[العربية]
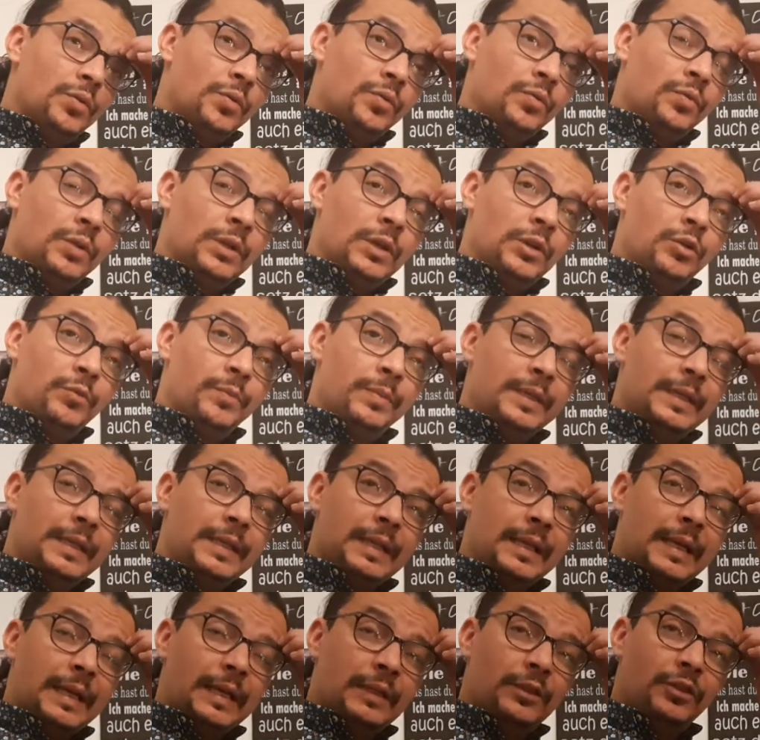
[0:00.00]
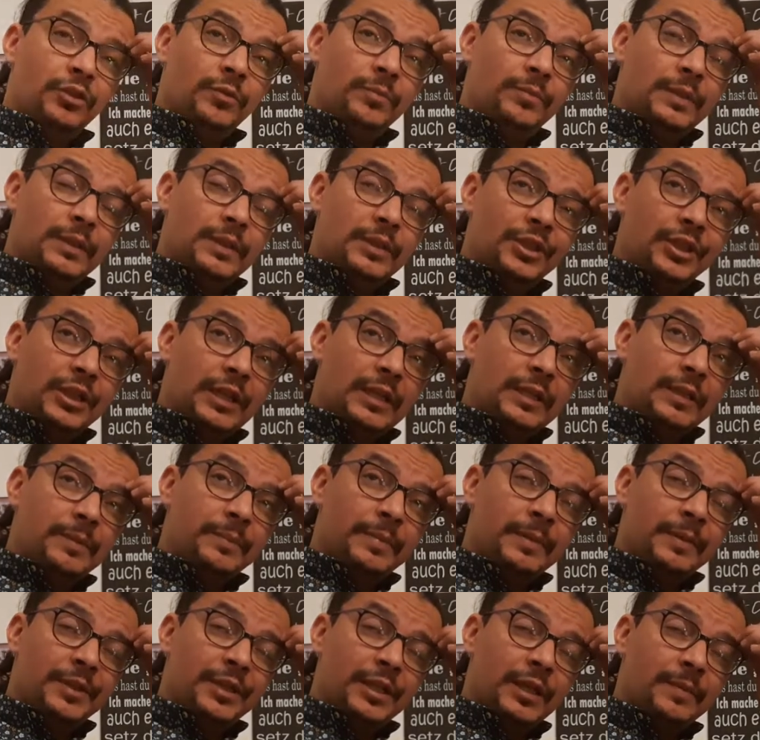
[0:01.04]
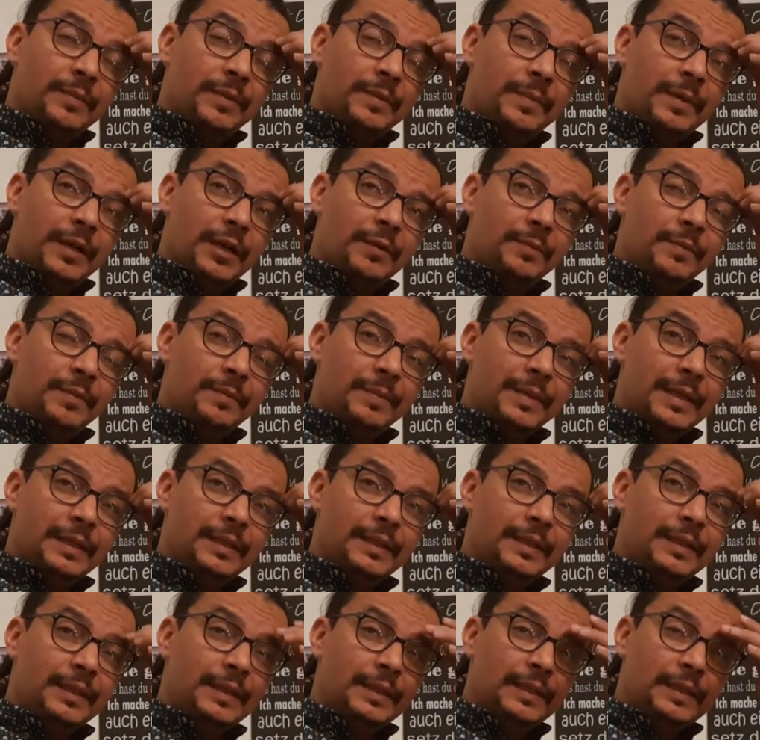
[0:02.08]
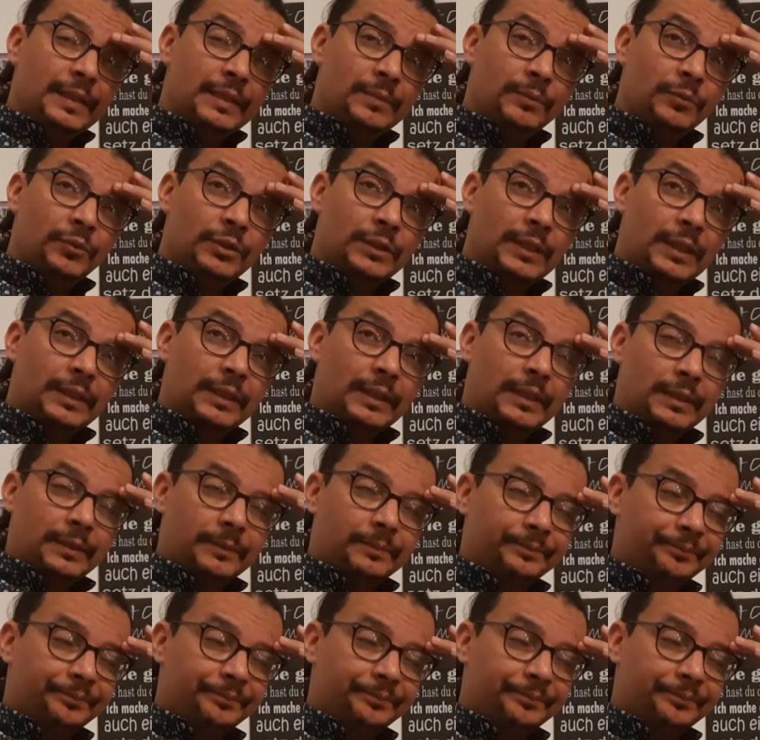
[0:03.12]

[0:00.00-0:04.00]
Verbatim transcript: وقالوا باللي راه عندهم جايب جايبين معهم المهدي المنتظر